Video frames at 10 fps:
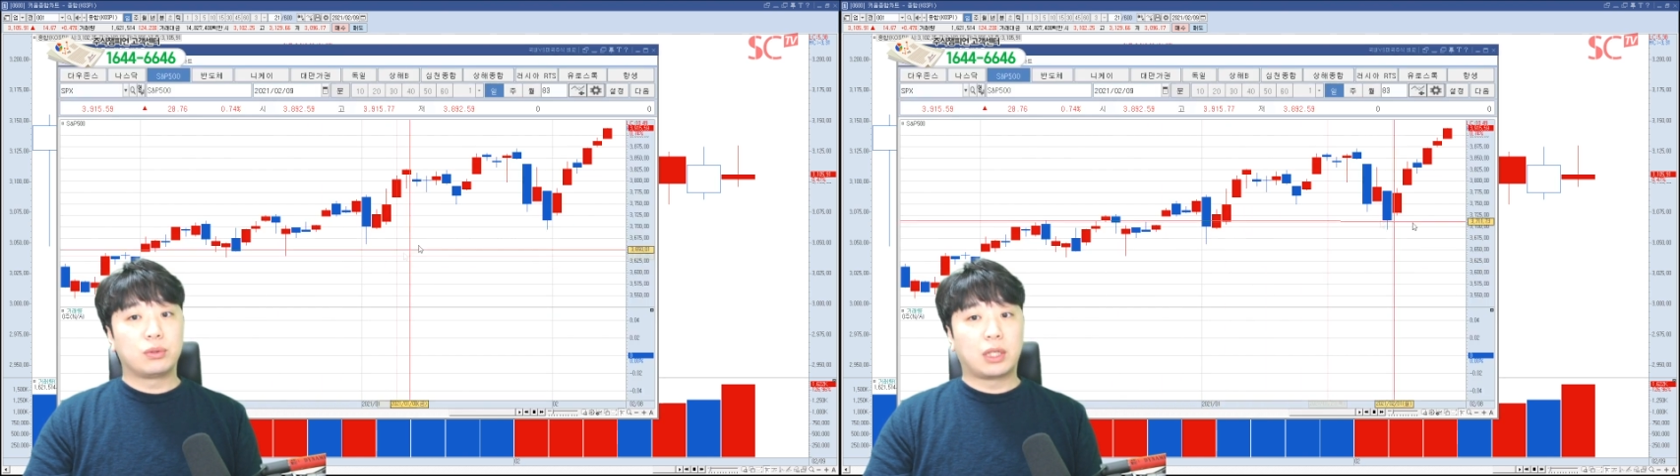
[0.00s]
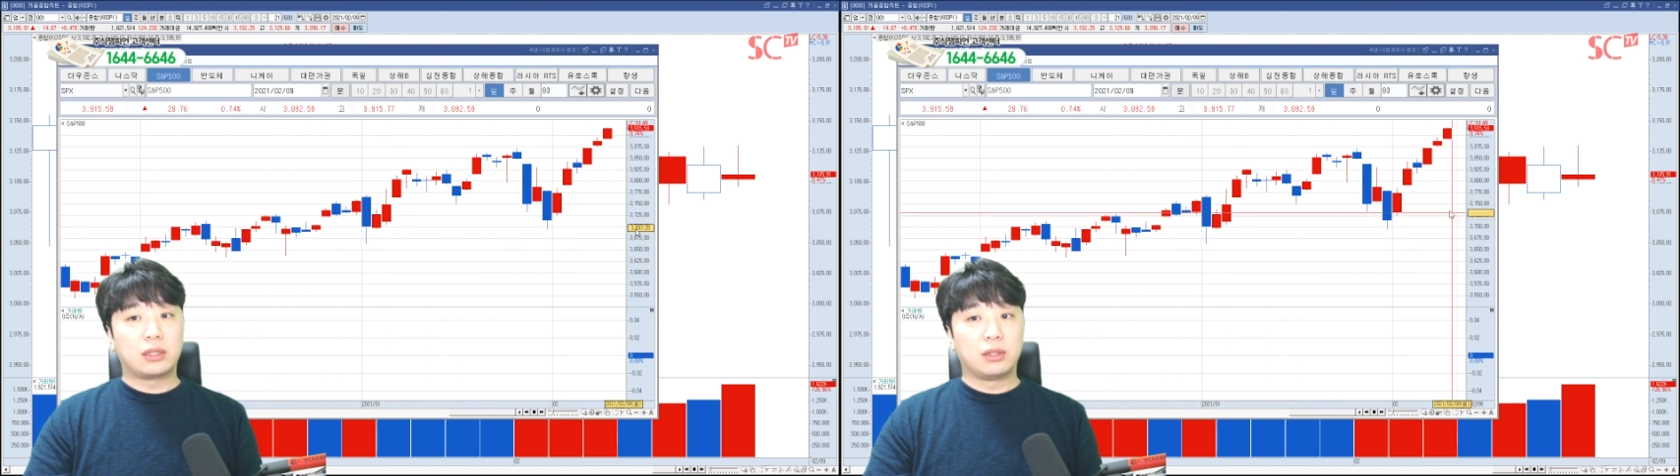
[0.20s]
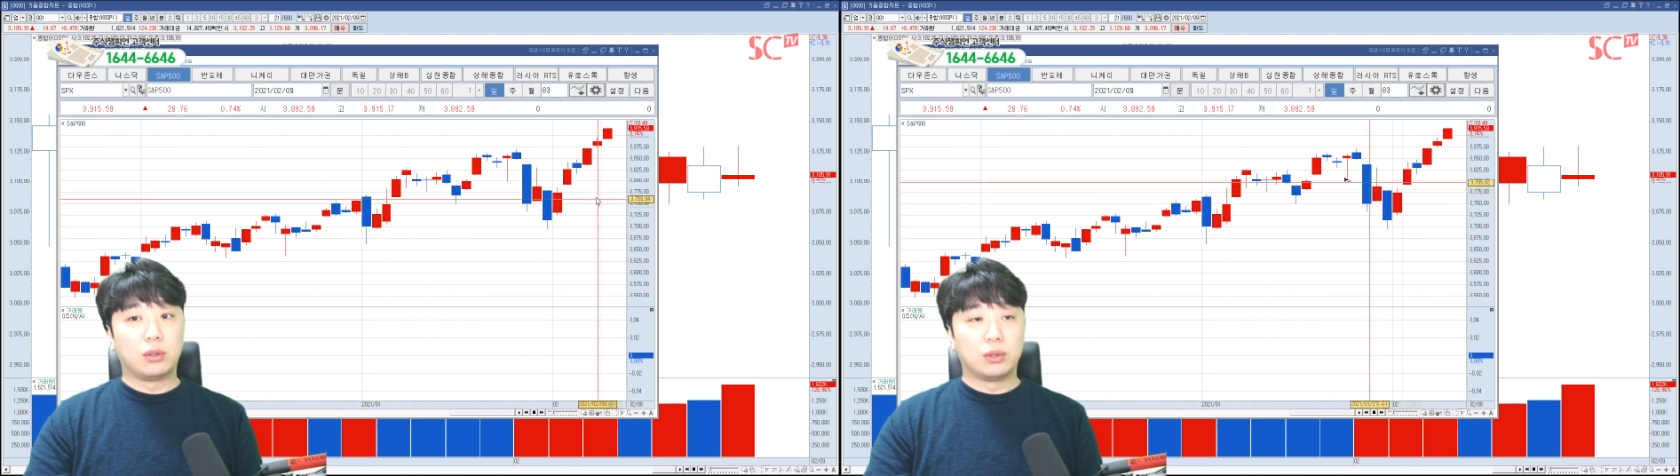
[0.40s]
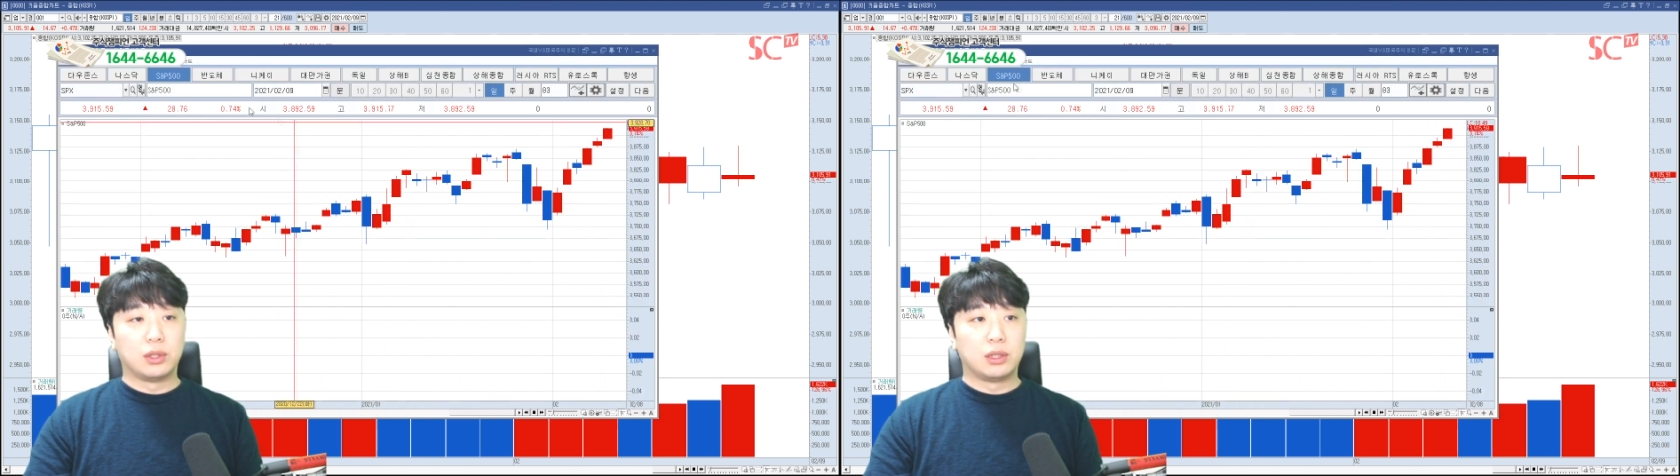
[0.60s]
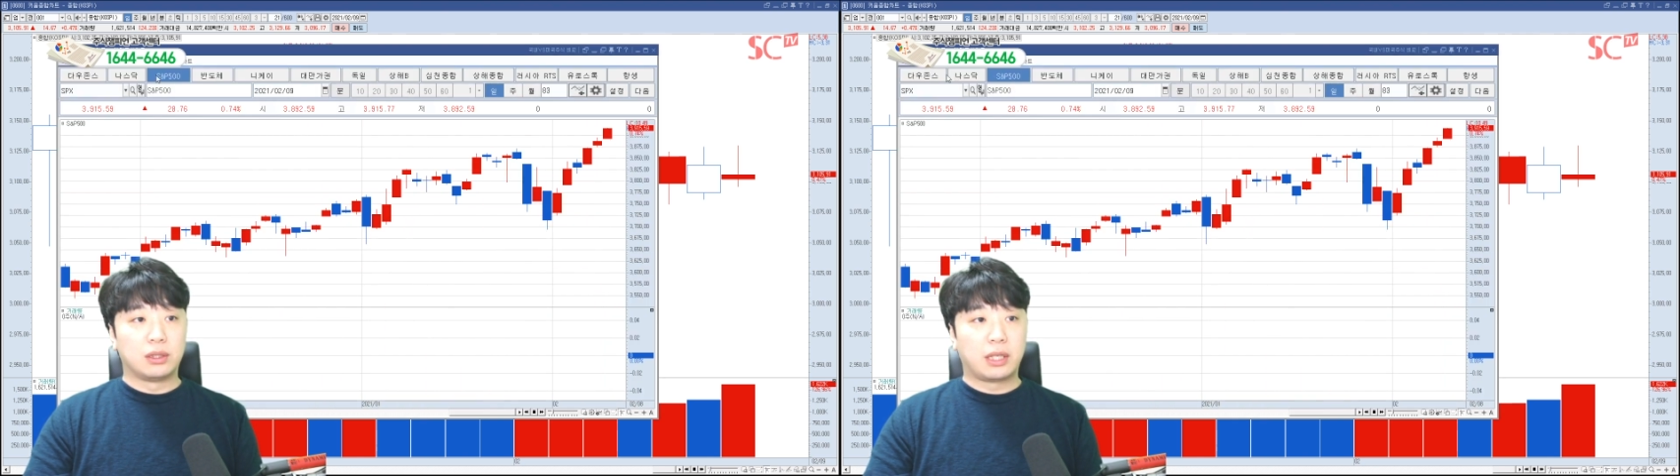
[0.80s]
같은
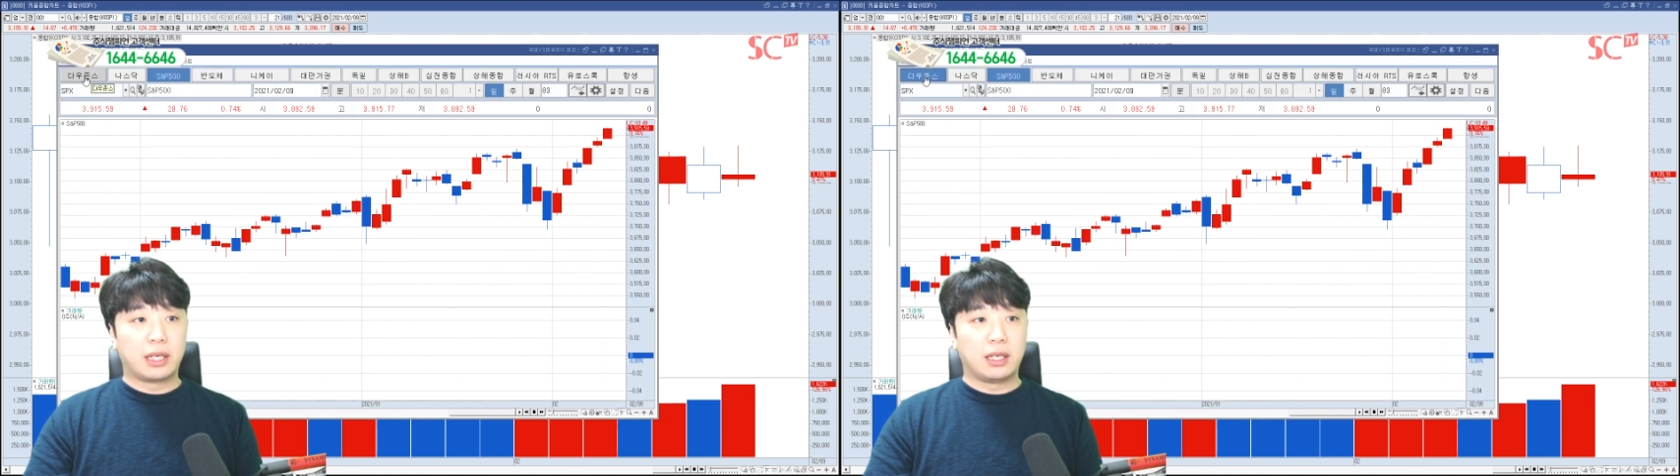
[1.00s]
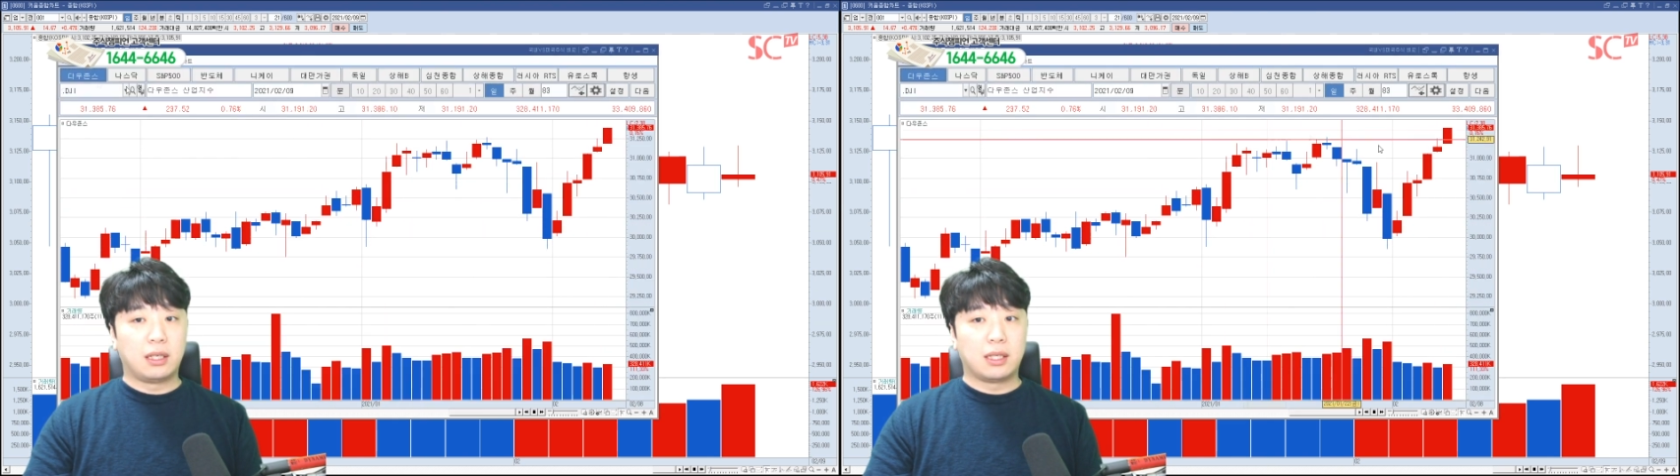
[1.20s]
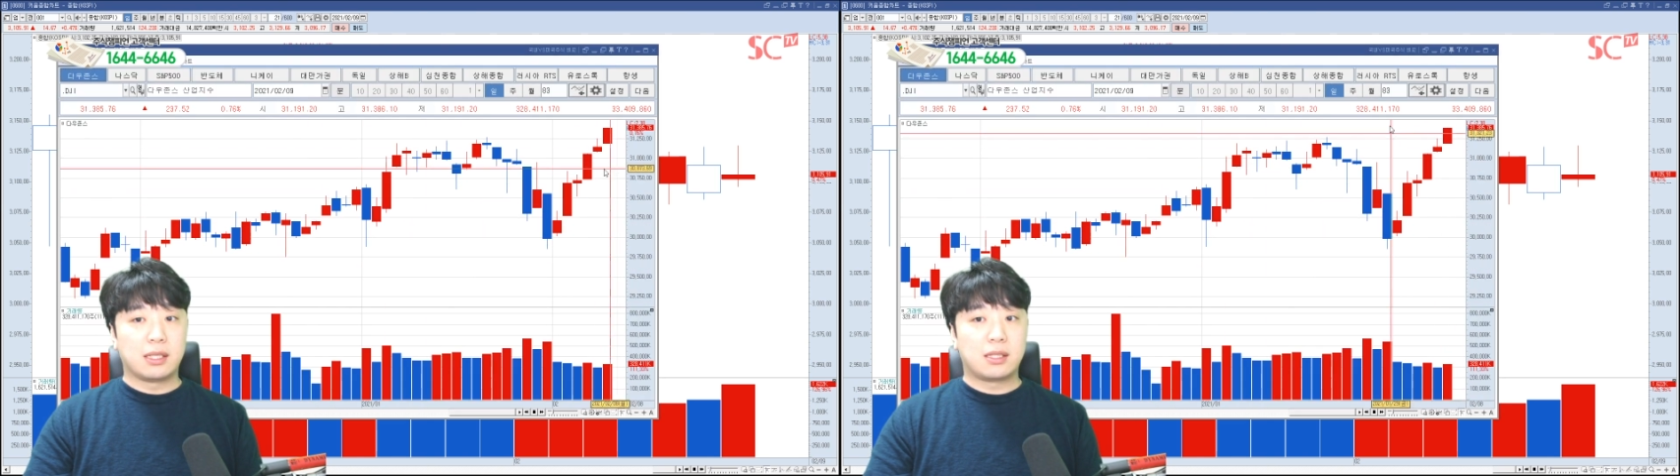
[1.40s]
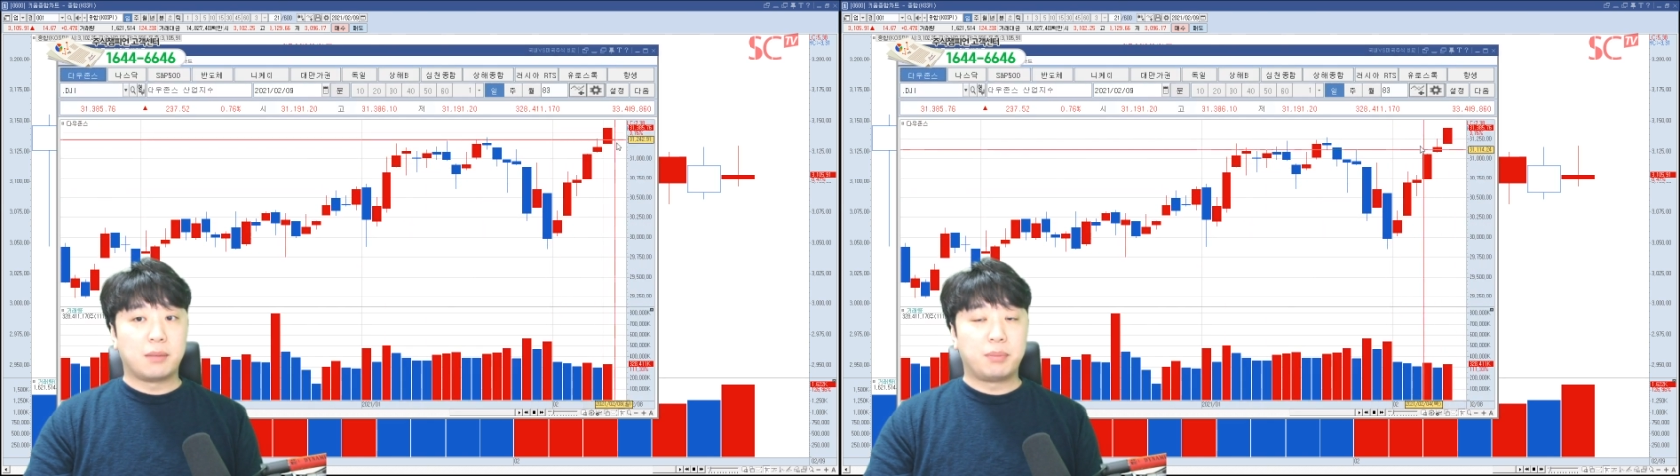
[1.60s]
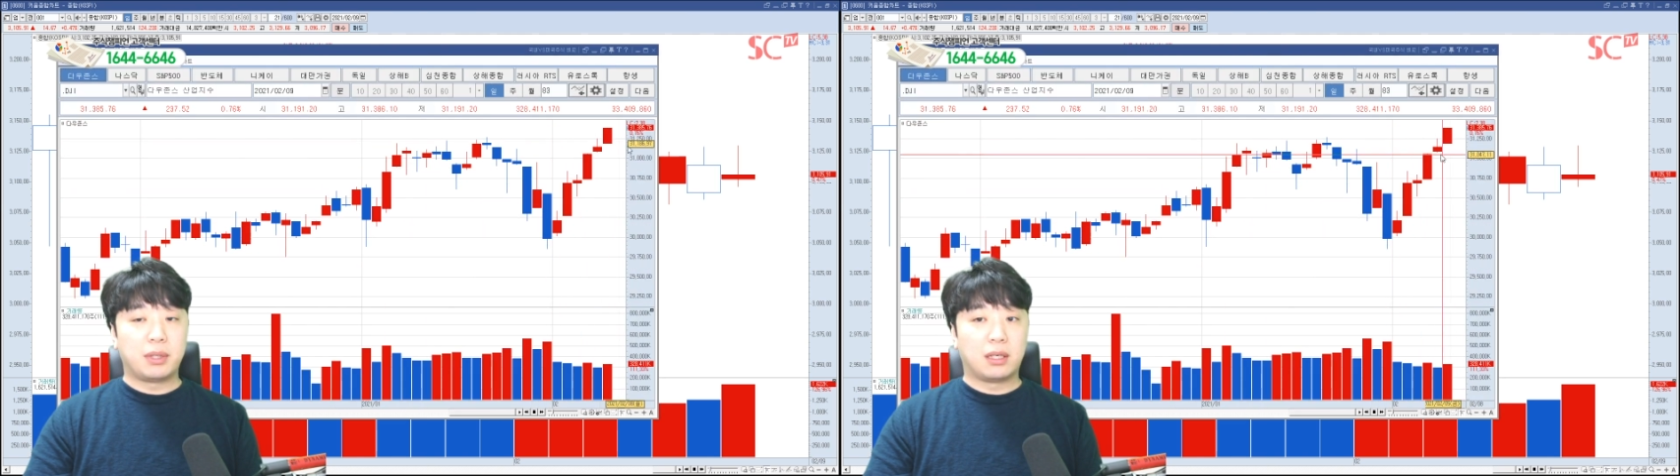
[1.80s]
경우는 이렇게
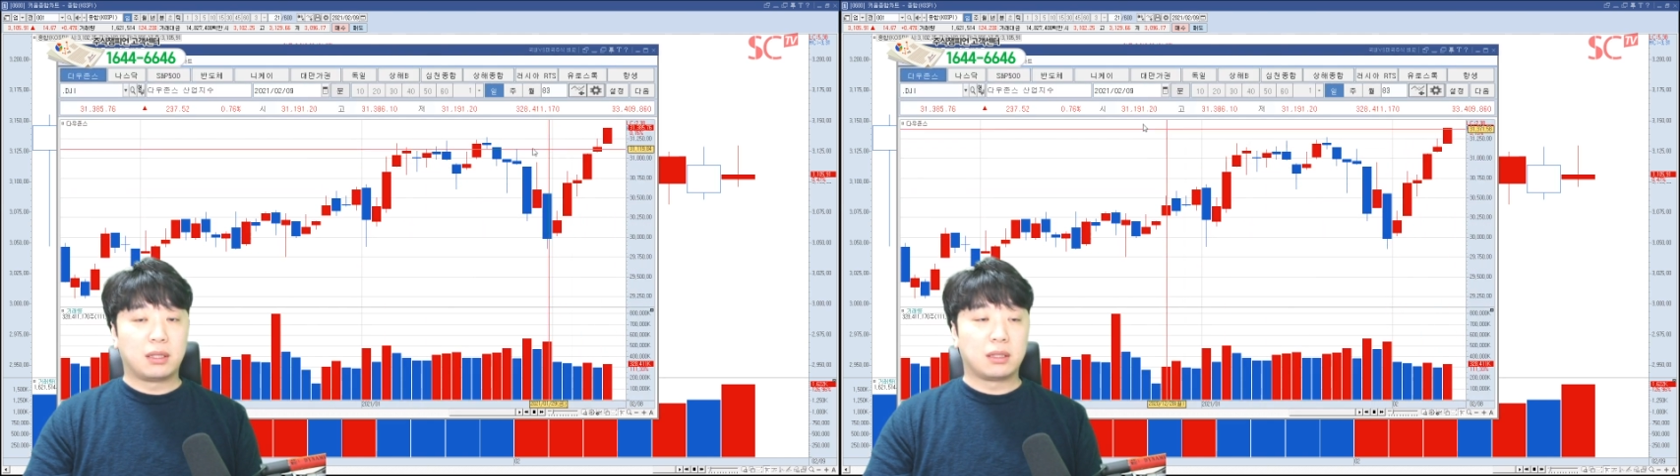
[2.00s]
S&P랑